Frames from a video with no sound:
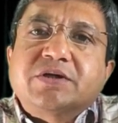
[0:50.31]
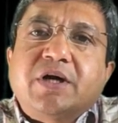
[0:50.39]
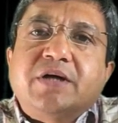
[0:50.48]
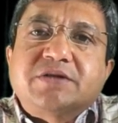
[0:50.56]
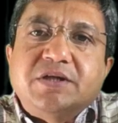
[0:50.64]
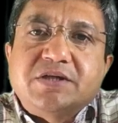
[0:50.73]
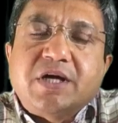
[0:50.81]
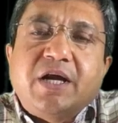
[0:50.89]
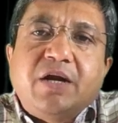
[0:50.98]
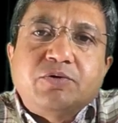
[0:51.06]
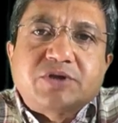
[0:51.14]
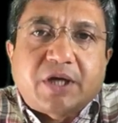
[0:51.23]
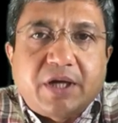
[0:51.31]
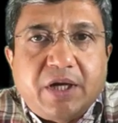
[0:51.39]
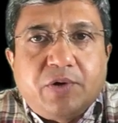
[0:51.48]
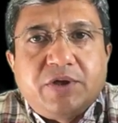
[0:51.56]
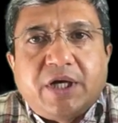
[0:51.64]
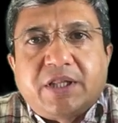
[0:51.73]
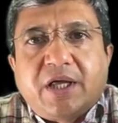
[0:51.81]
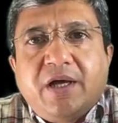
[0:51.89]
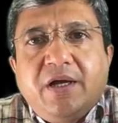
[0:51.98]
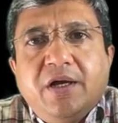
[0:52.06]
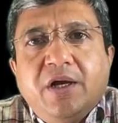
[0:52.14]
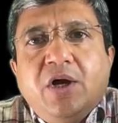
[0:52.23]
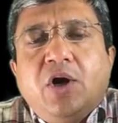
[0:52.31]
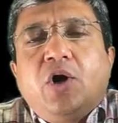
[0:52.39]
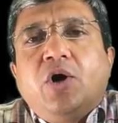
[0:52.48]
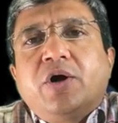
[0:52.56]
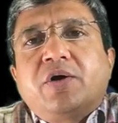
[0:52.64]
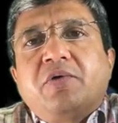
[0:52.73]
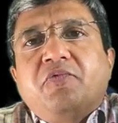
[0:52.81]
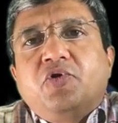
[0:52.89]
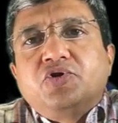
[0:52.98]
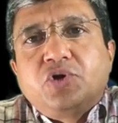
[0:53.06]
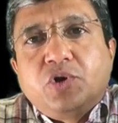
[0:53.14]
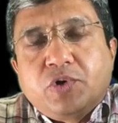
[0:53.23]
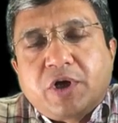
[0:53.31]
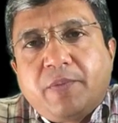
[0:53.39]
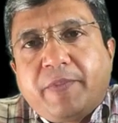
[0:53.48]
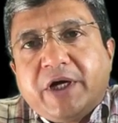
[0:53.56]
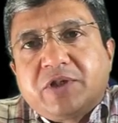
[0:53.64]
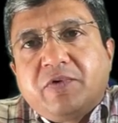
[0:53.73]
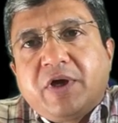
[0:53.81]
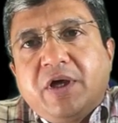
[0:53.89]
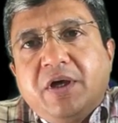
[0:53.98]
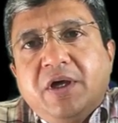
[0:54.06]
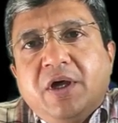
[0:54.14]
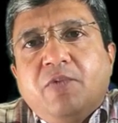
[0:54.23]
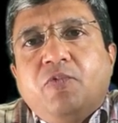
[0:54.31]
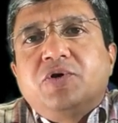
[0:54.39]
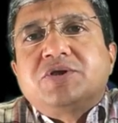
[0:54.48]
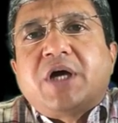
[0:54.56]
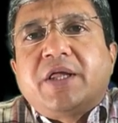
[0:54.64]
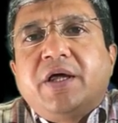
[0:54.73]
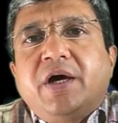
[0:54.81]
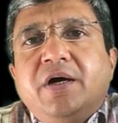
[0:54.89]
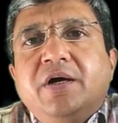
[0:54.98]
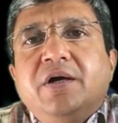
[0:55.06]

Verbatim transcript: का संचार है वो सक्रिय हो जाता है और वो जो न्यूरल पाथवे है वो ज़्यादा